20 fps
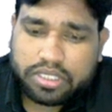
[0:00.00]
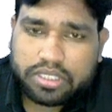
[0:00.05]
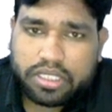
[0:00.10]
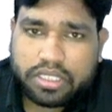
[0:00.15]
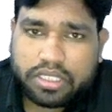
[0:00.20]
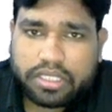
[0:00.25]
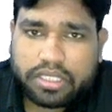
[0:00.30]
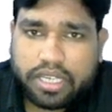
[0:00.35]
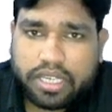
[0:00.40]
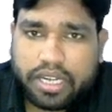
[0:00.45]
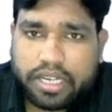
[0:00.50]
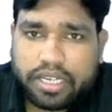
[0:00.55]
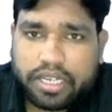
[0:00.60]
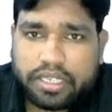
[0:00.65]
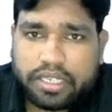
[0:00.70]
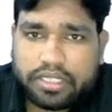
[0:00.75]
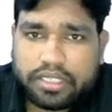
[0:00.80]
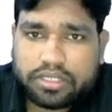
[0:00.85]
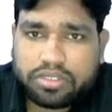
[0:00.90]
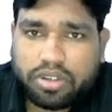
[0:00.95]
करने जा रहे
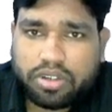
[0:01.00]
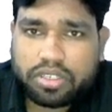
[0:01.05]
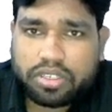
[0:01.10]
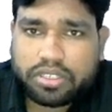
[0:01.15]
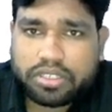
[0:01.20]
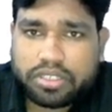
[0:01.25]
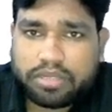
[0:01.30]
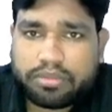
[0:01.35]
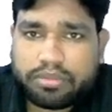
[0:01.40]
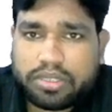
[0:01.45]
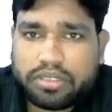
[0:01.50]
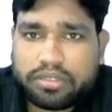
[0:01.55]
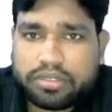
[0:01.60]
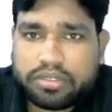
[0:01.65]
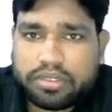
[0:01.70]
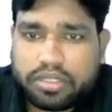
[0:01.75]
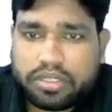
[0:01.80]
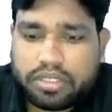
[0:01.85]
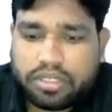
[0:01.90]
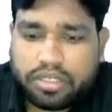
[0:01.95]
हैं स्लॉगिज्म
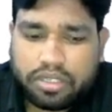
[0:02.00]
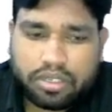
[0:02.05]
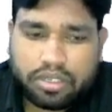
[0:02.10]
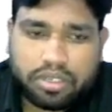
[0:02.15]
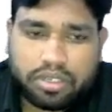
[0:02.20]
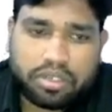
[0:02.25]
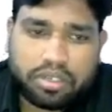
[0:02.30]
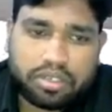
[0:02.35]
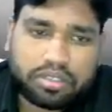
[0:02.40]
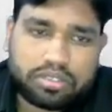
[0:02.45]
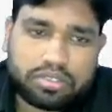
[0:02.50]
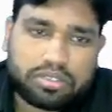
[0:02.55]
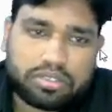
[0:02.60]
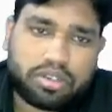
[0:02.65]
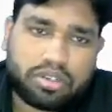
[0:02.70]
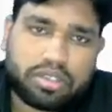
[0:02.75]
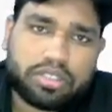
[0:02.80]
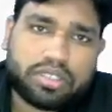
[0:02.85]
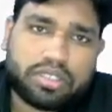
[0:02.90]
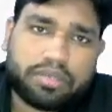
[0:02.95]
और
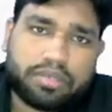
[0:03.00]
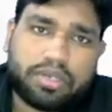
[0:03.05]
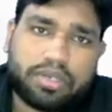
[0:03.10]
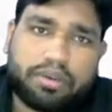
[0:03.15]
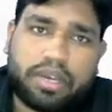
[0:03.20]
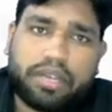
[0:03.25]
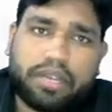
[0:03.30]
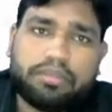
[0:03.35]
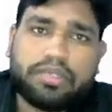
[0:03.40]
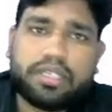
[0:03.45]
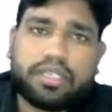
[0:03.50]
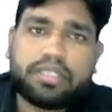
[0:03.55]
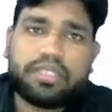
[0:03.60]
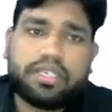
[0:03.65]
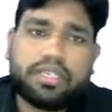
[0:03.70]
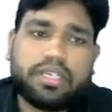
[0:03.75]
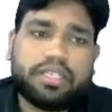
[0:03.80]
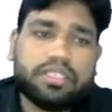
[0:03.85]
स्लॉगिज्म के बारे में देखते हैं